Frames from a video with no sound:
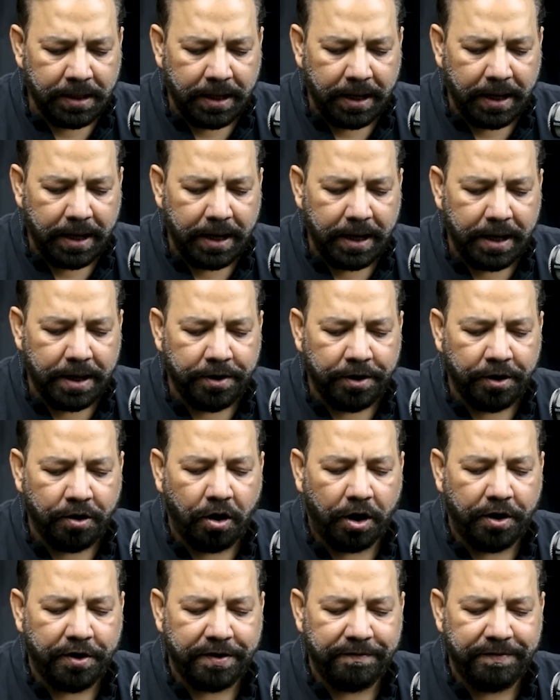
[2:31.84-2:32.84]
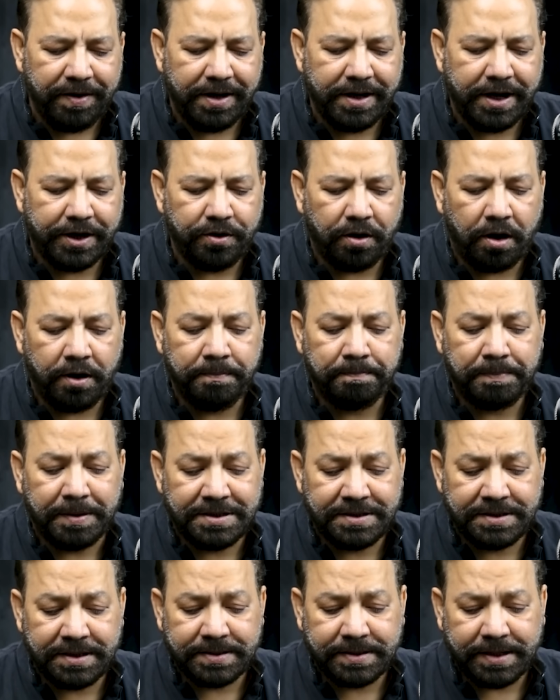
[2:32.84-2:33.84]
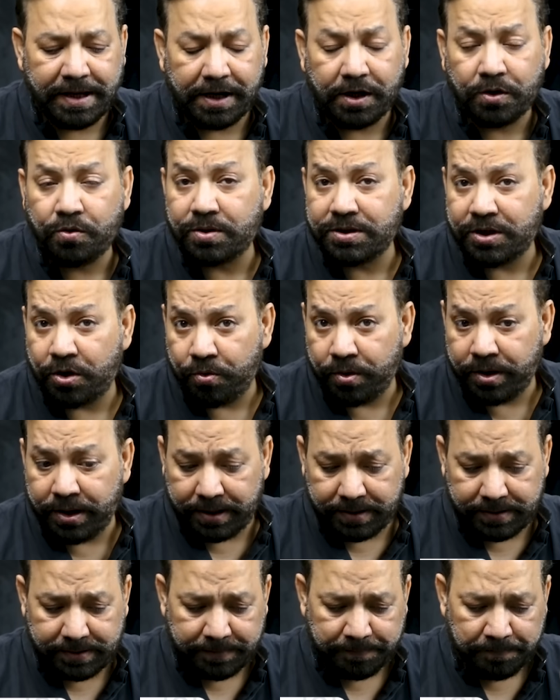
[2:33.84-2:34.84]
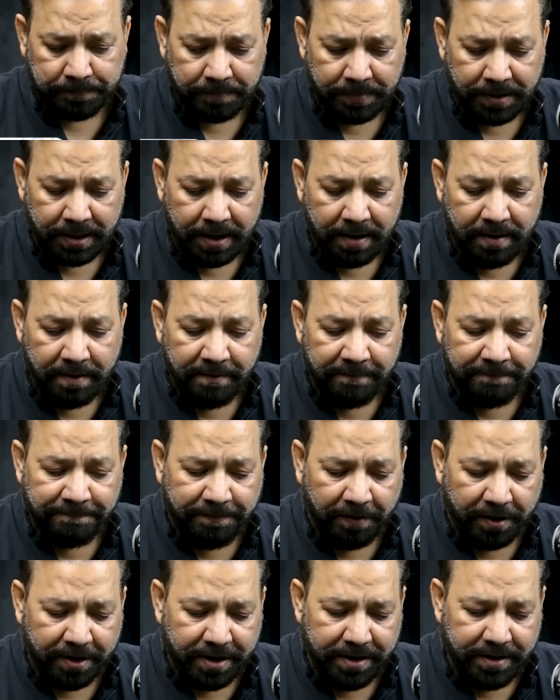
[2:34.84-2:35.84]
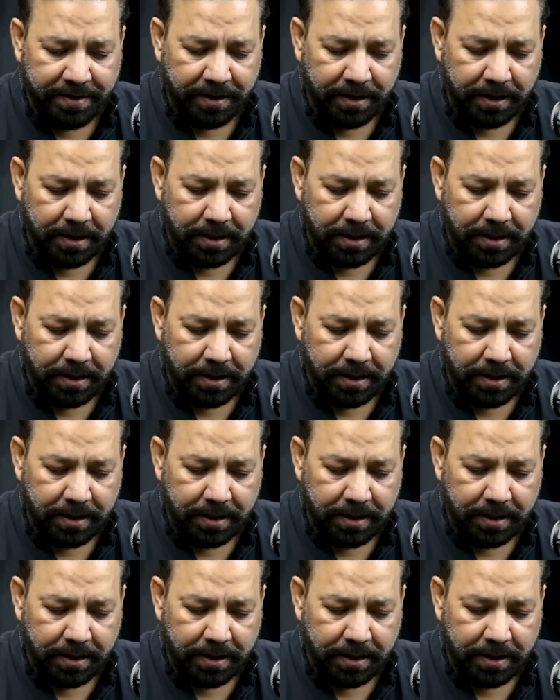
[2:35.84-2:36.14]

कि रिकॉर्ड रिवील दैट ऑन पच्चीस ग्यारह दो हज़ार उन्नीस फॉरन